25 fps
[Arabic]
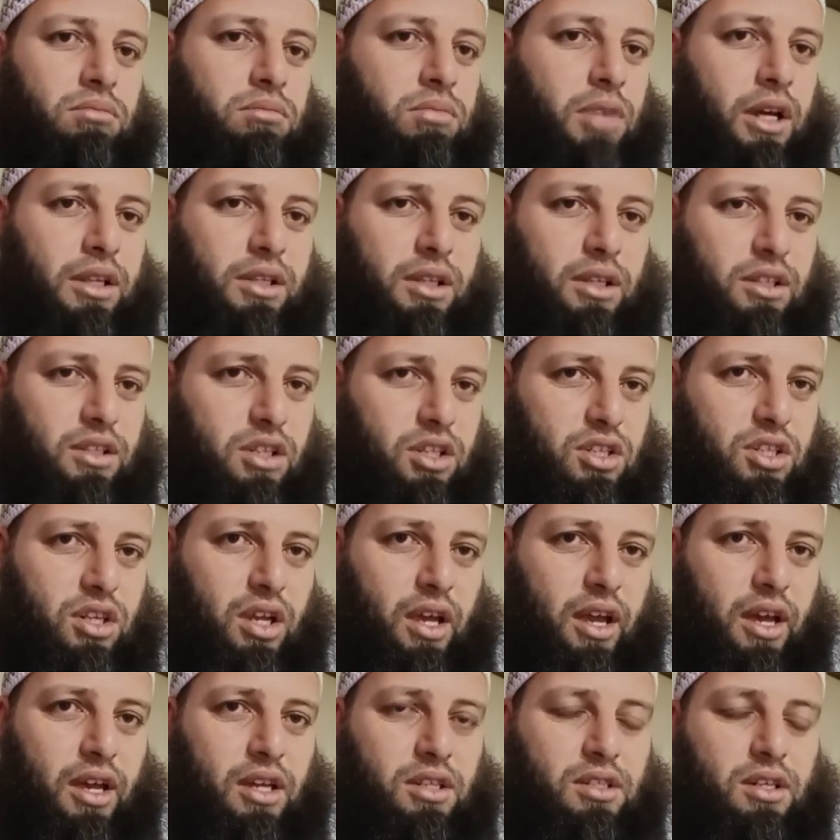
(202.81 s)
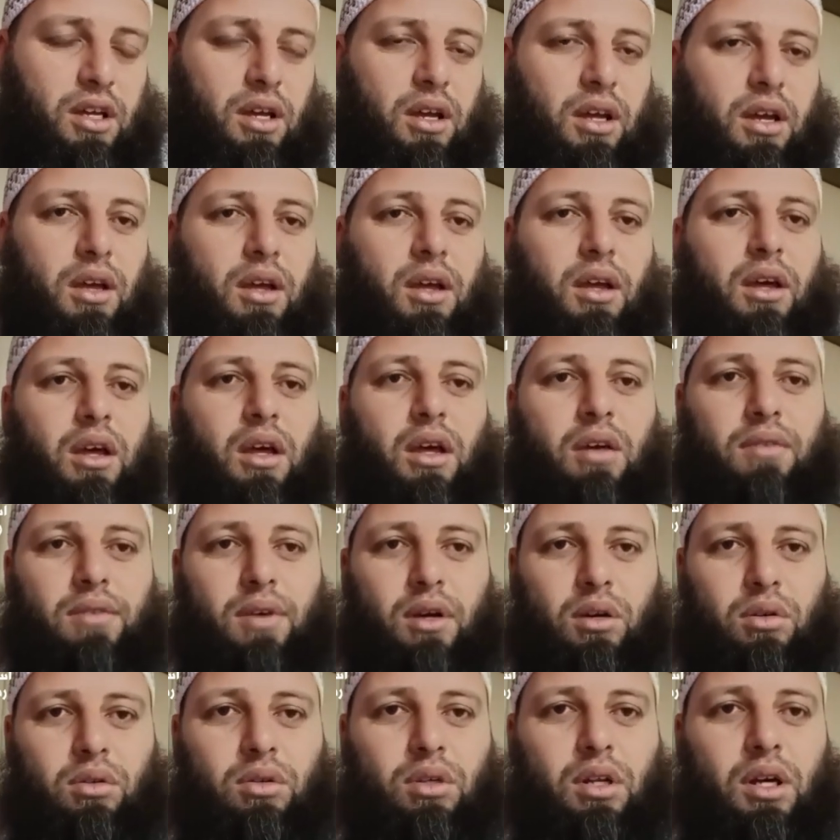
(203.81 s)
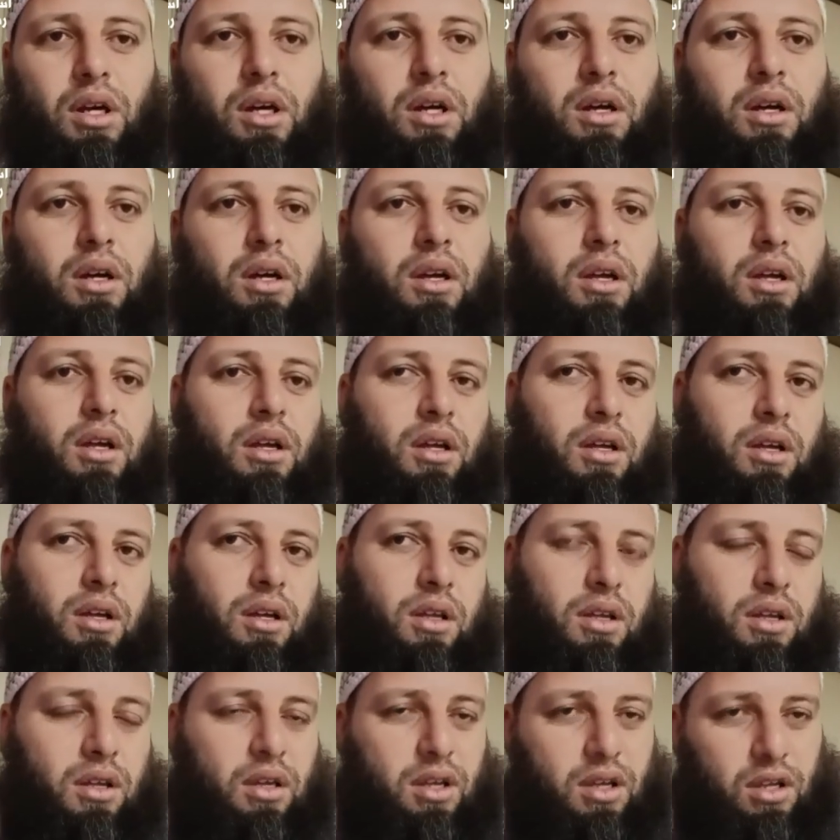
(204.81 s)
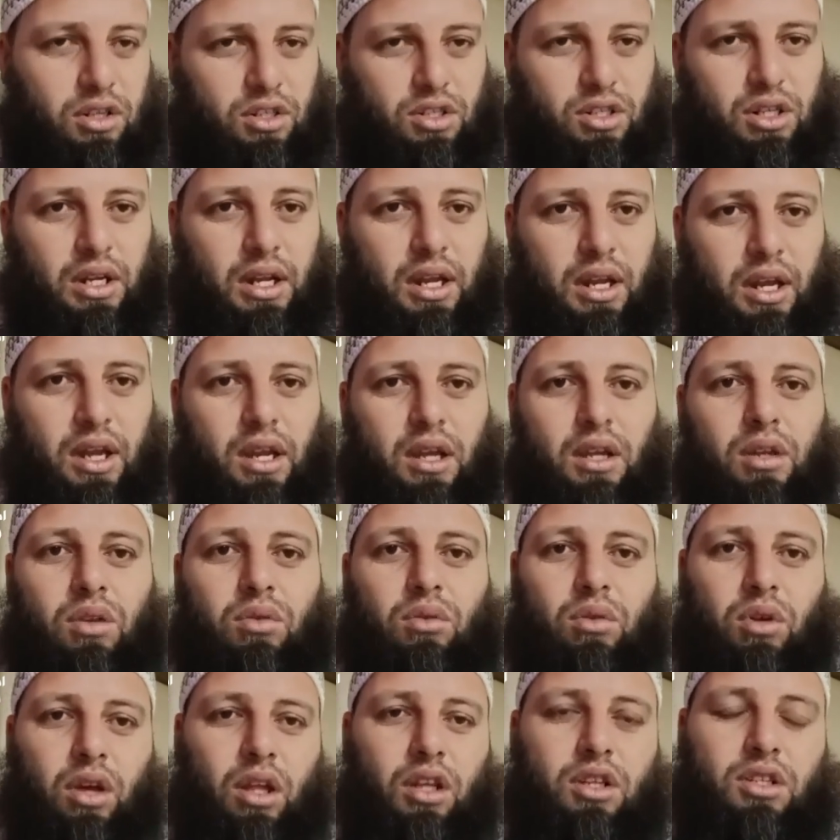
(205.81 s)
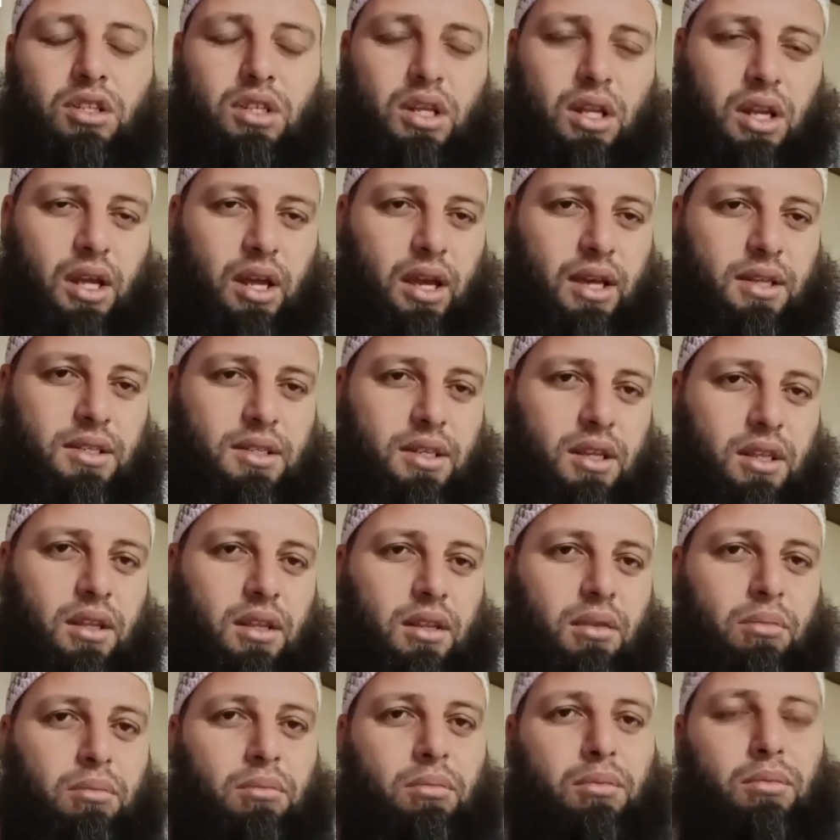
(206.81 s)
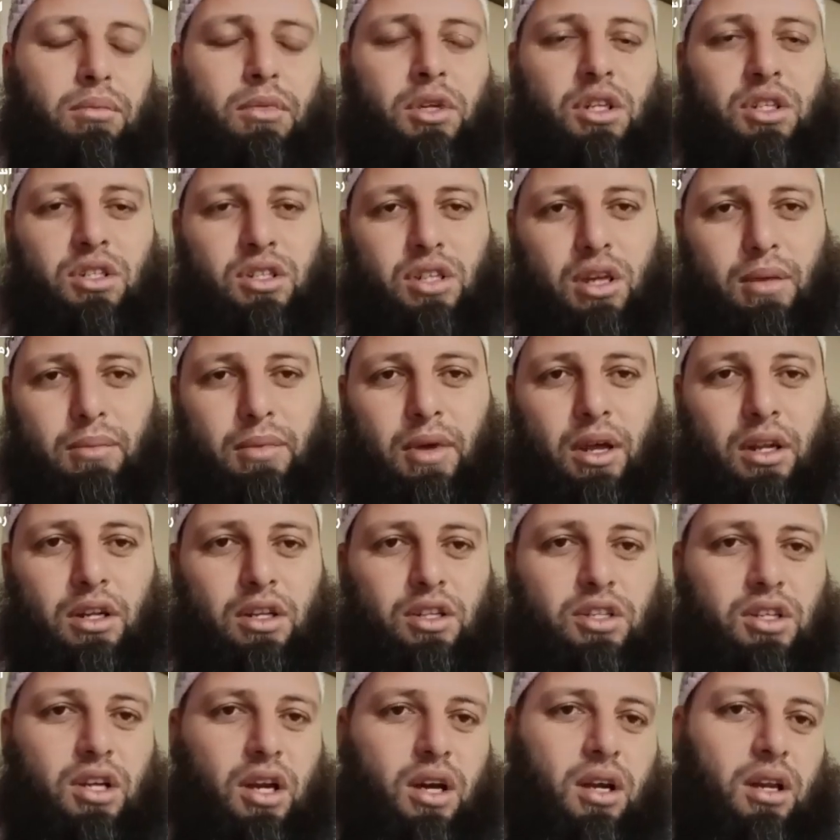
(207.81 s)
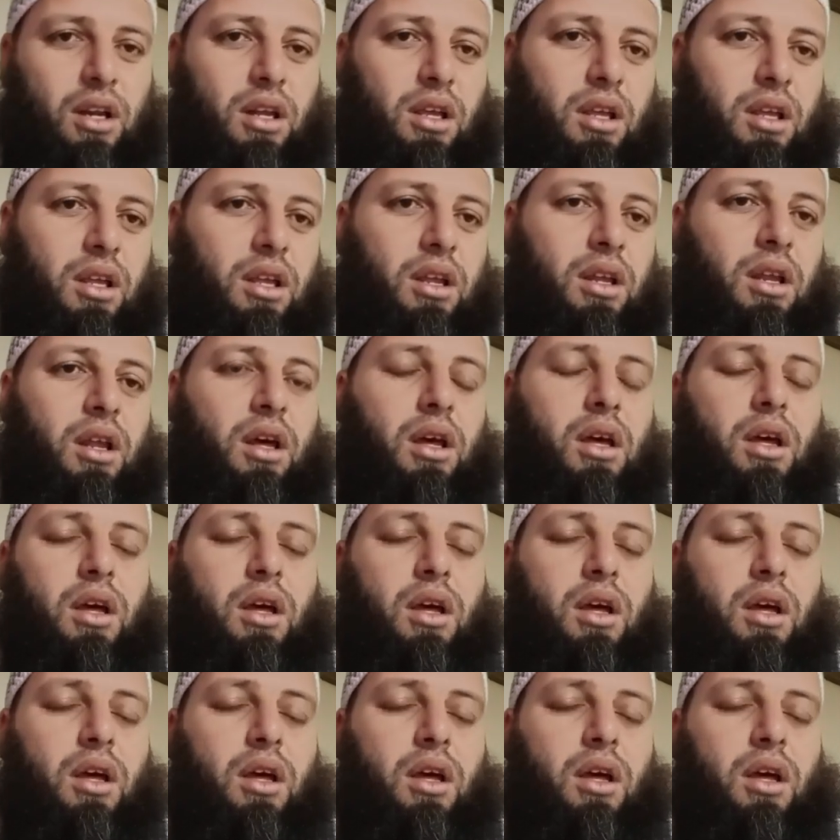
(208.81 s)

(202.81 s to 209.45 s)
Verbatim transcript: ما عندك حتى شي حاجه فهنا آه، كتجي العين وكتجي الحسد من جمال شعرهن